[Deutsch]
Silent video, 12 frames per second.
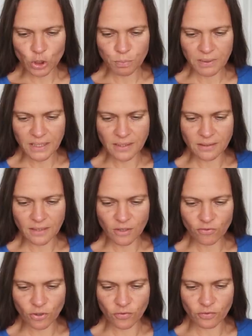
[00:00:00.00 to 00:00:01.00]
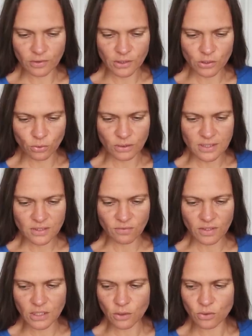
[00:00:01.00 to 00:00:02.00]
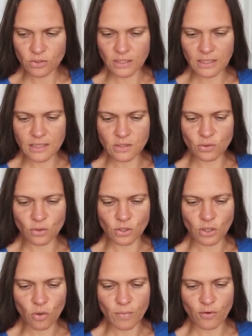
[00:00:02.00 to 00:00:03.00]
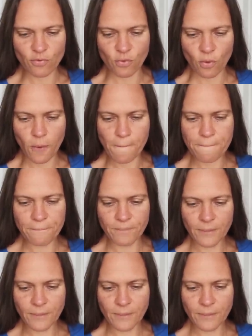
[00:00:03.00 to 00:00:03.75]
später nach Veröffentlichung des Videos. Den lese ich euch auch mal vor.